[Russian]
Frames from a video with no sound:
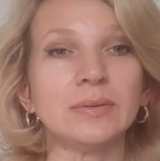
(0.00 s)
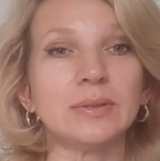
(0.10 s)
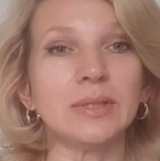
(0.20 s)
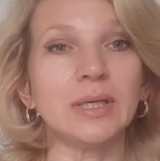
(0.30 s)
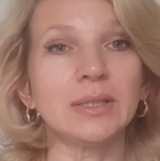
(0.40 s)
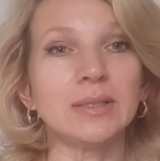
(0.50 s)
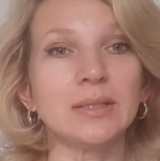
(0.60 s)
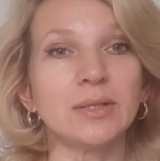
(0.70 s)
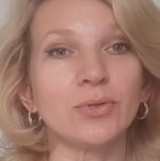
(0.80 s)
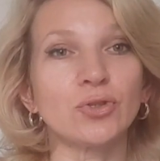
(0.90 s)
я
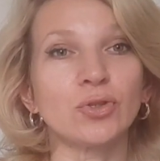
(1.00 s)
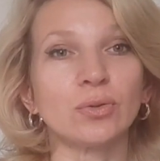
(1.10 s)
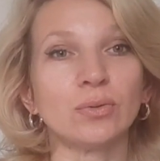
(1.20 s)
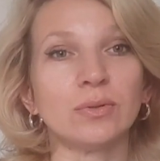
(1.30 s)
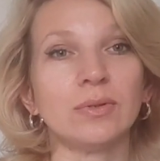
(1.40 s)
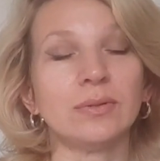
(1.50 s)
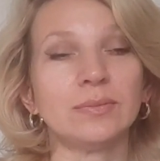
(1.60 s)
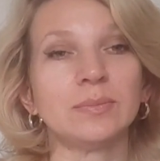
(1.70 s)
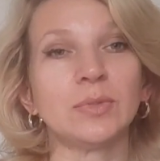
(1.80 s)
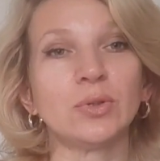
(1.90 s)
надеюсь, что
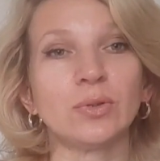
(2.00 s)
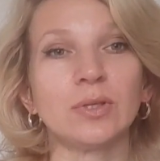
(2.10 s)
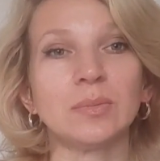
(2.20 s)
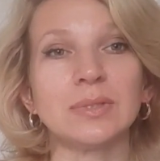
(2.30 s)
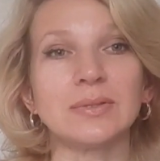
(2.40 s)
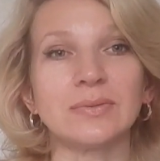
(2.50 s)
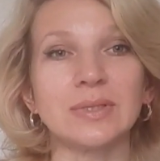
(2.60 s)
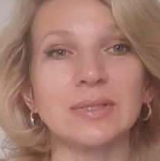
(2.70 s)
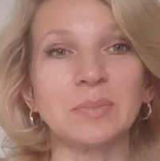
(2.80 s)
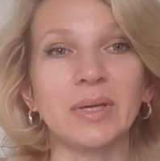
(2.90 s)
многим из
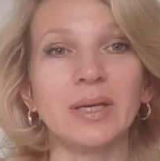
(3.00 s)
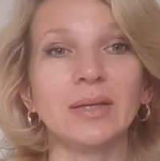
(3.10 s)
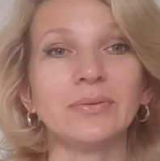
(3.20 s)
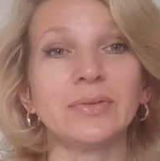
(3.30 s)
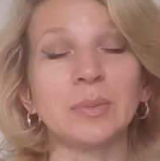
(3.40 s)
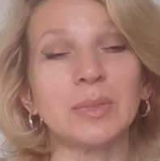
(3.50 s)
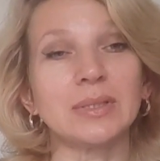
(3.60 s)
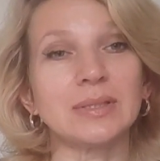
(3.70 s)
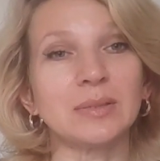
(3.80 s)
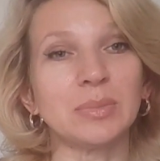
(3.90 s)
вас моя
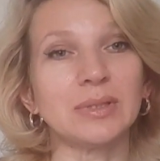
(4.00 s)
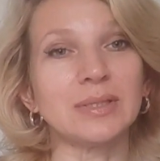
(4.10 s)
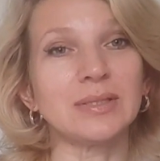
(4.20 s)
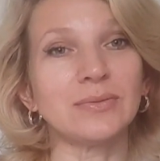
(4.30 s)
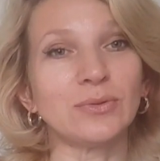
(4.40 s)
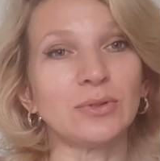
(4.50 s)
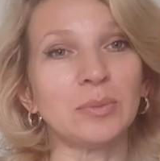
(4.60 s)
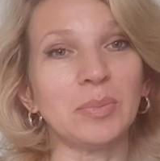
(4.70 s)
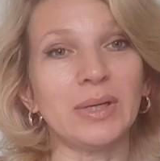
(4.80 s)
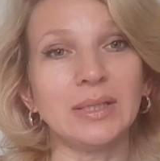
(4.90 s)
информация была сегодня
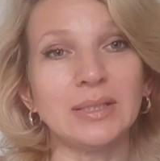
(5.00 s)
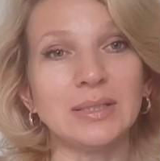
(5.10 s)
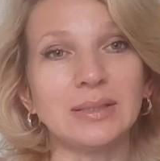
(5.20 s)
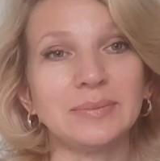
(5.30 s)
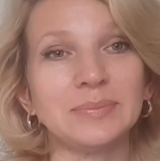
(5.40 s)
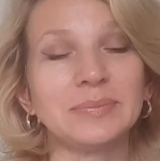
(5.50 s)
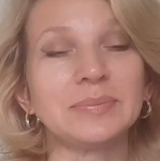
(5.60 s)
полезна.